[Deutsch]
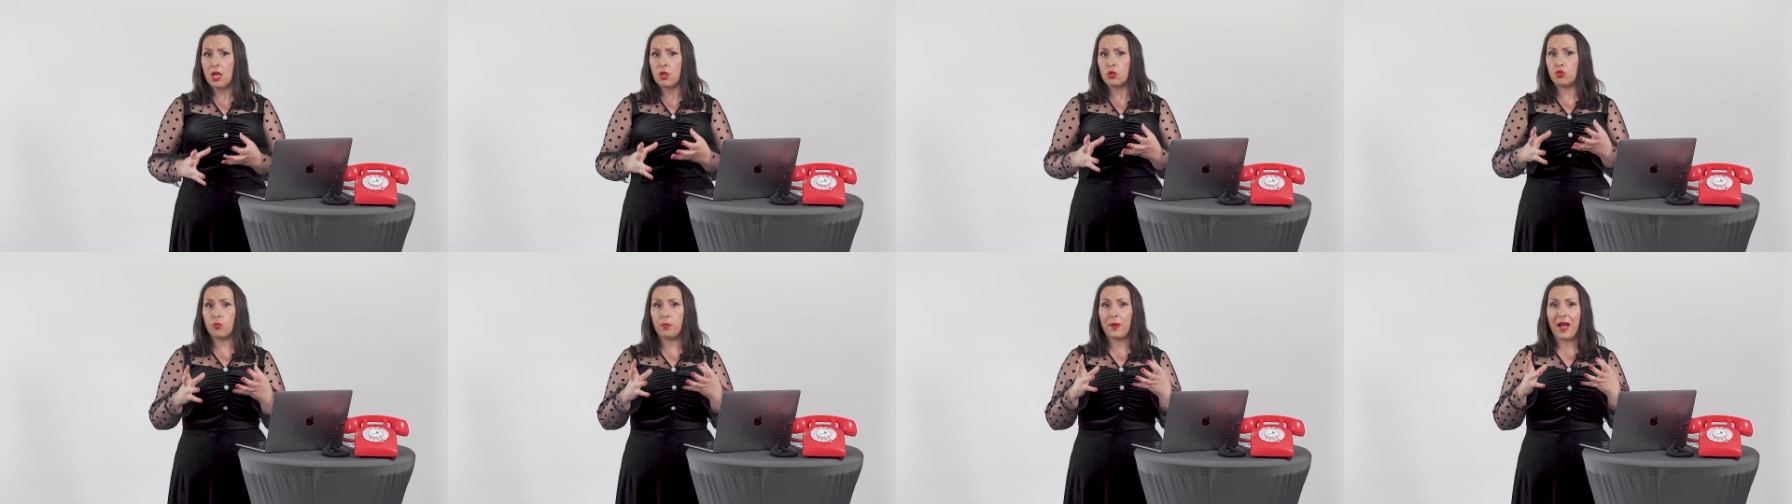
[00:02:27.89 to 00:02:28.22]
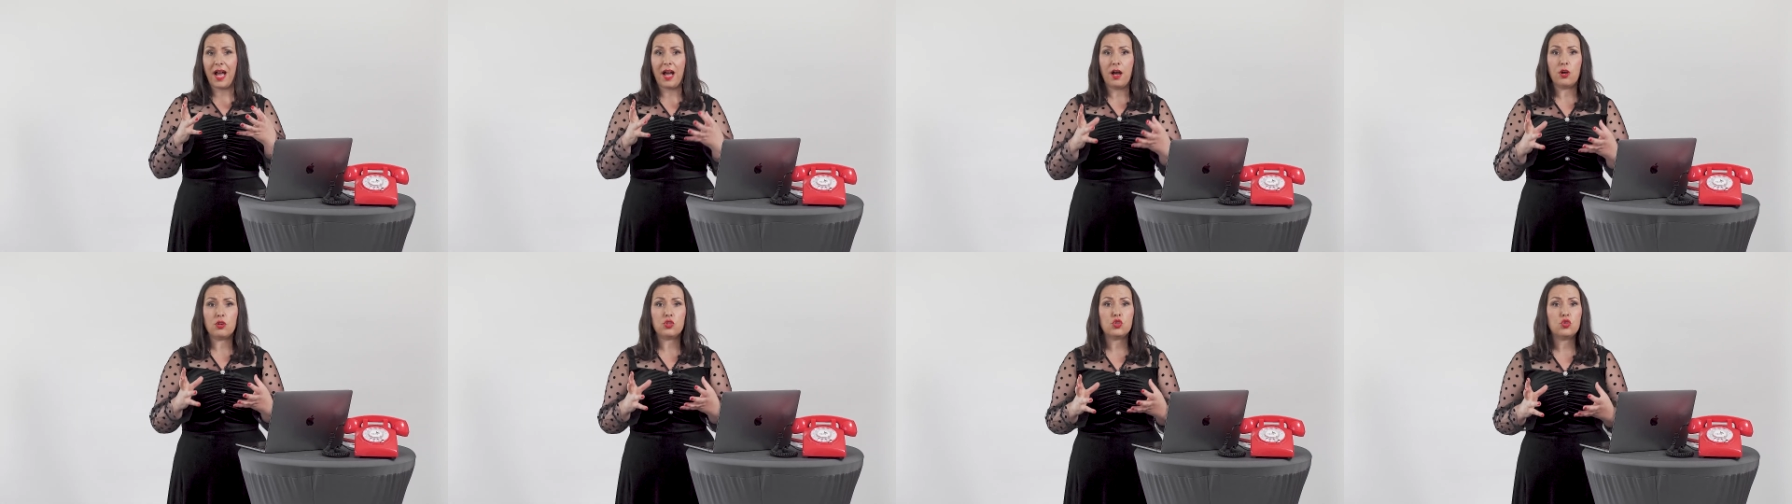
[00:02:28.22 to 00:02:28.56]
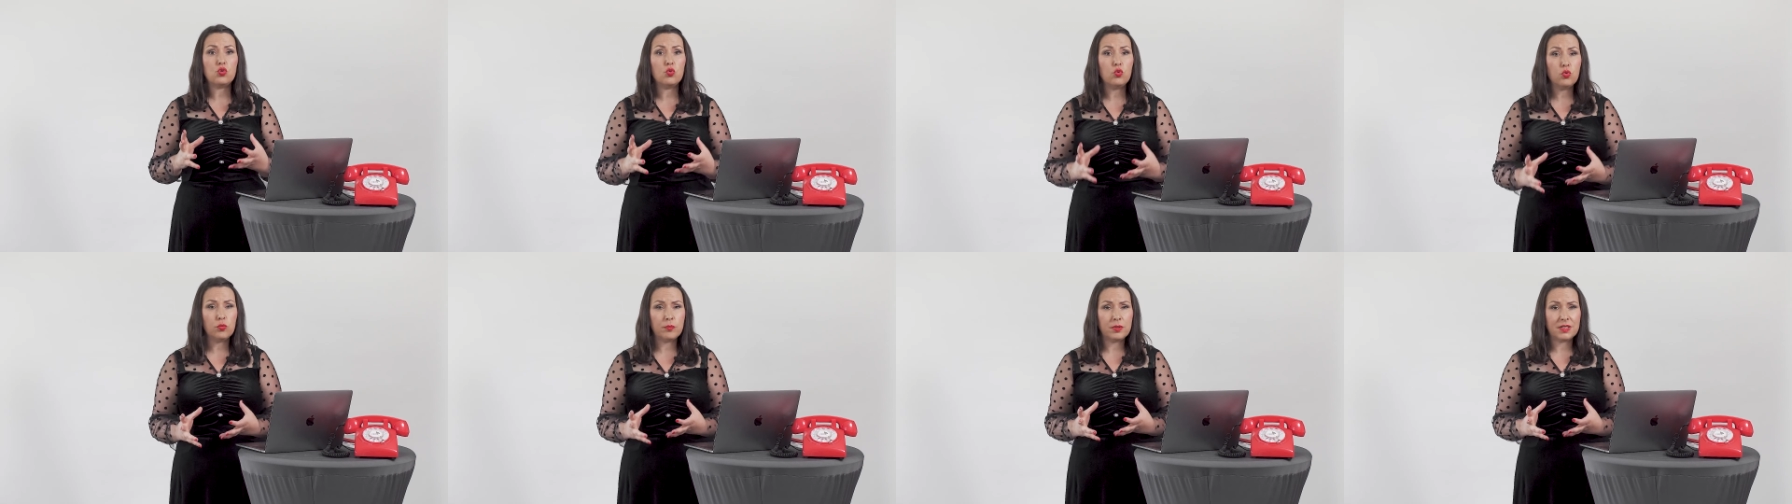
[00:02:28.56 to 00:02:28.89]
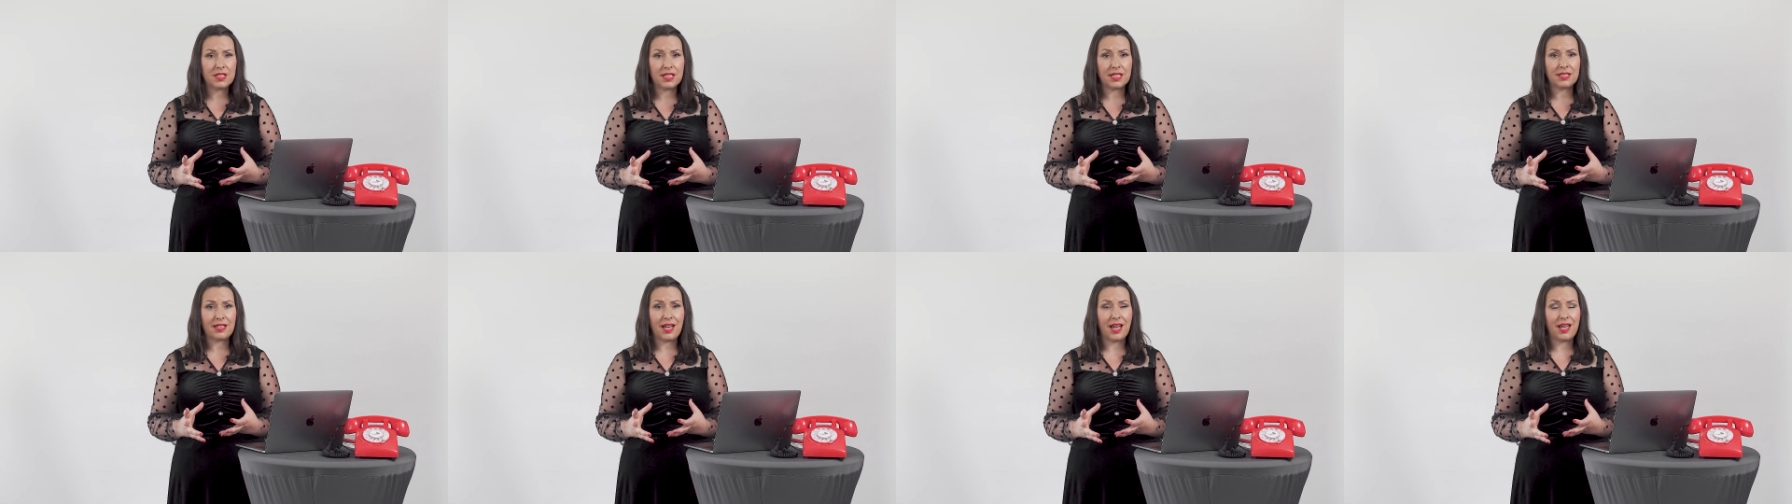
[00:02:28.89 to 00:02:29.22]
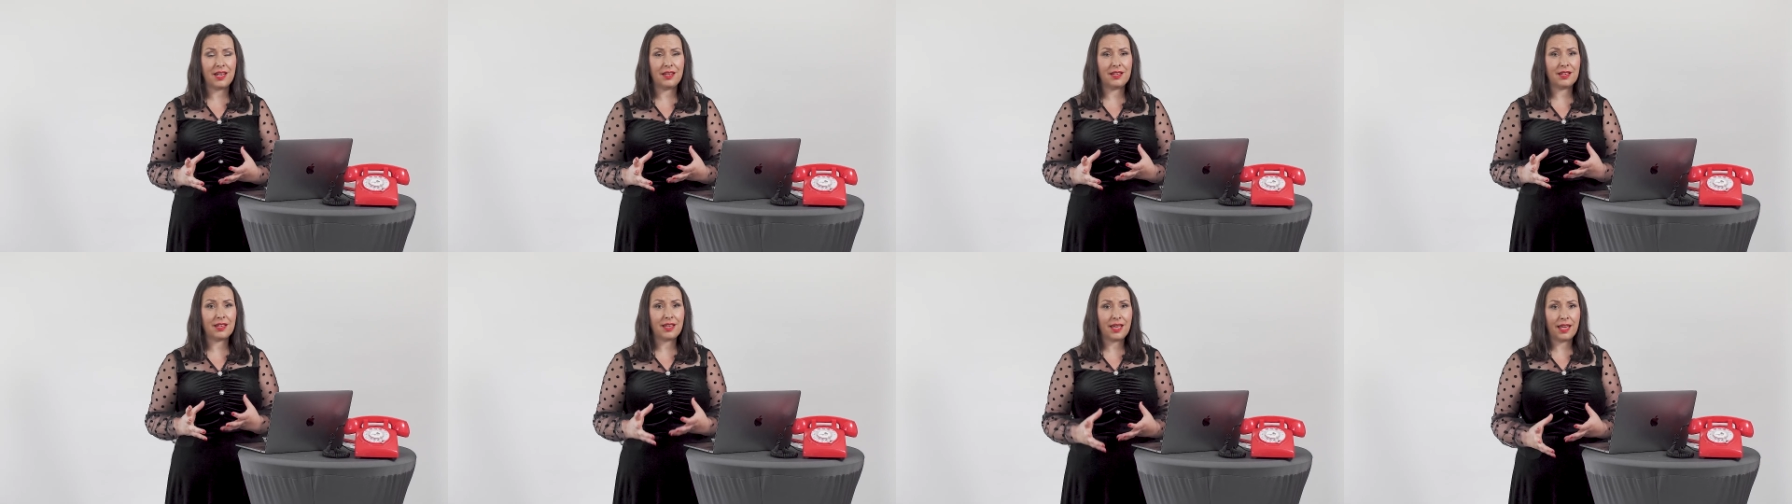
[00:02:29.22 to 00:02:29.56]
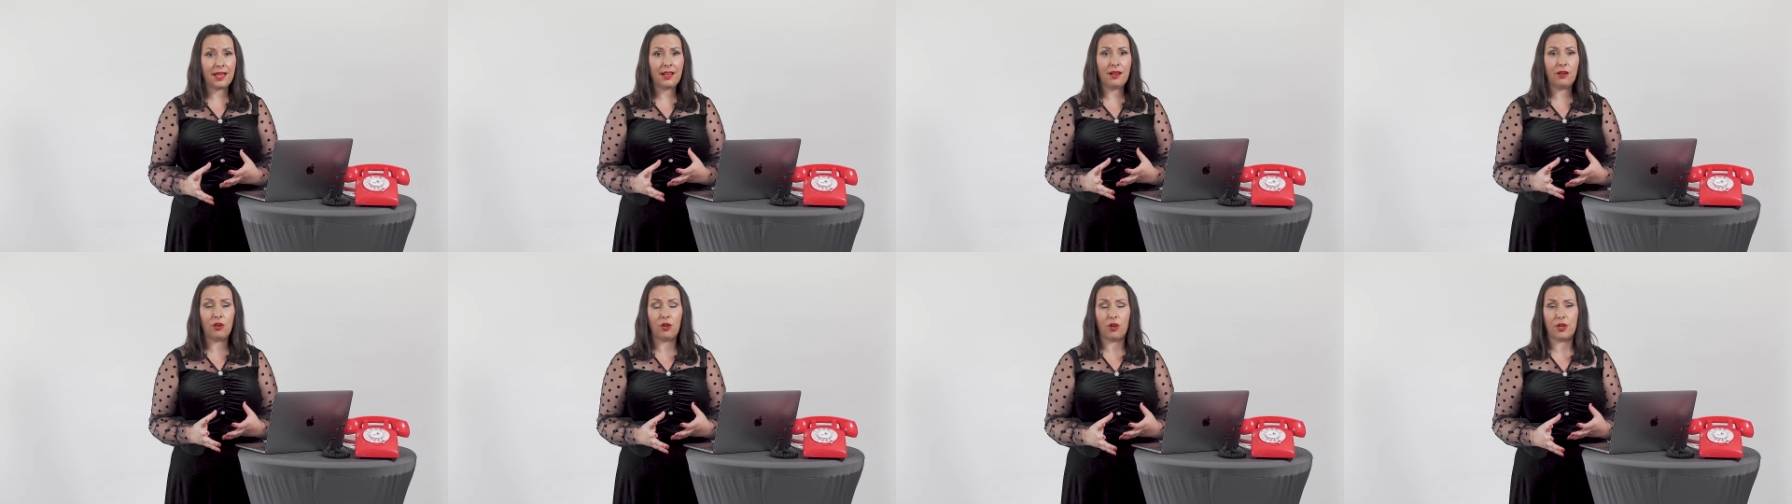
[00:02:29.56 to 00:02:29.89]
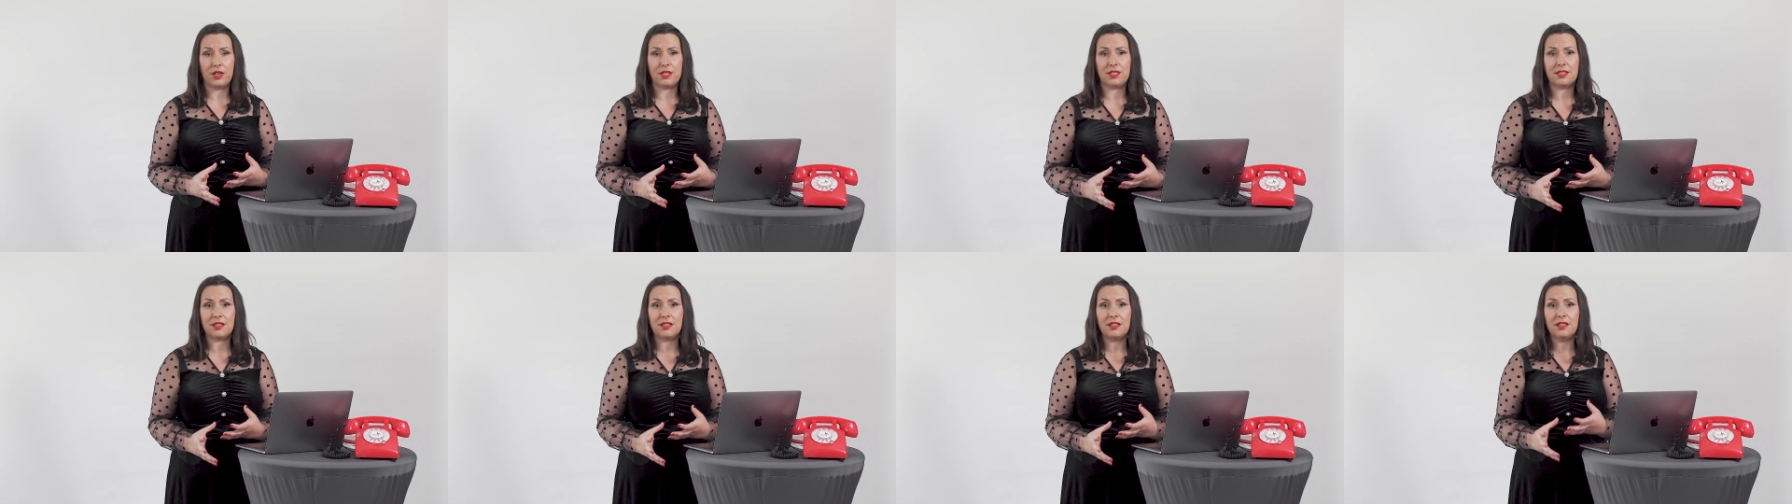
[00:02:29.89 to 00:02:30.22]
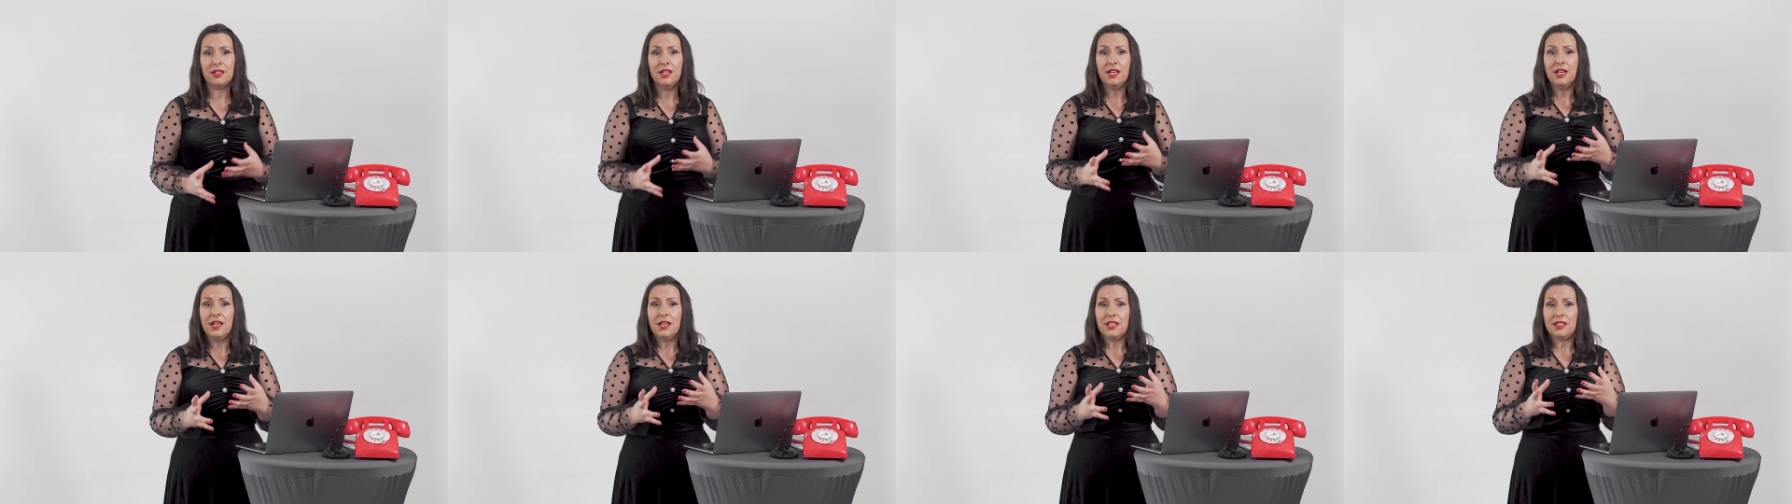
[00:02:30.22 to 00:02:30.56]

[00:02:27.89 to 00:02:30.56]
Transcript: Du brauchst unbedingt eine Ringleuchte,